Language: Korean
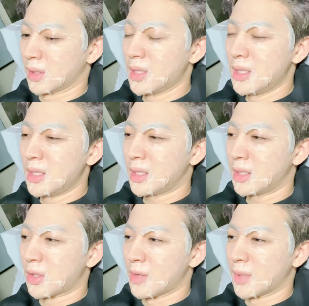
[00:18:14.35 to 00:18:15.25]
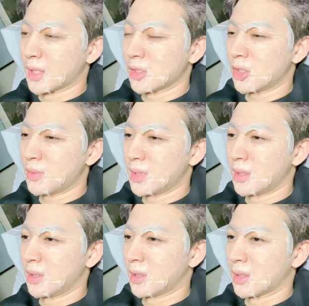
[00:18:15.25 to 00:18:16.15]
힐링이 될 만한
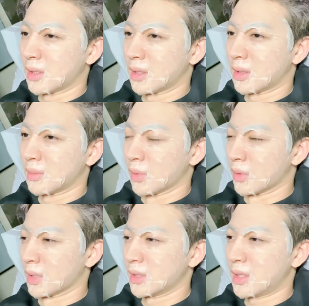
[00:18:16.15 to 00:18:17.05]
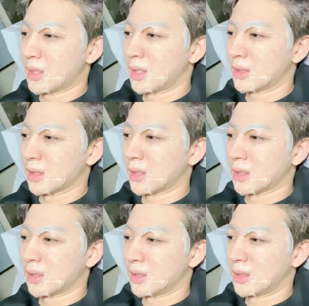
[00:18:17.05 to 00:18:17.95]
취미가 뭔가 생각하다가